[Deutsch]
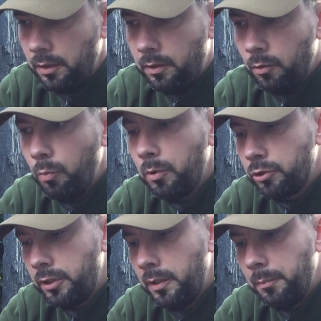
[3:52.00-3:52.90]
ich
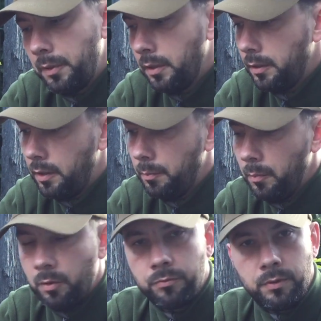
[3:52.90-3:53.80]
umgestiegen bin halt eben
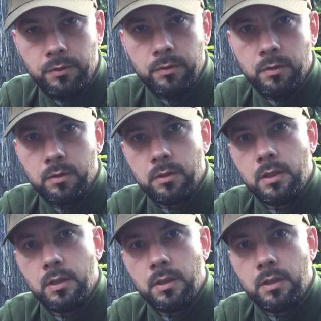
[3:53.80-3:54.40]
auf diese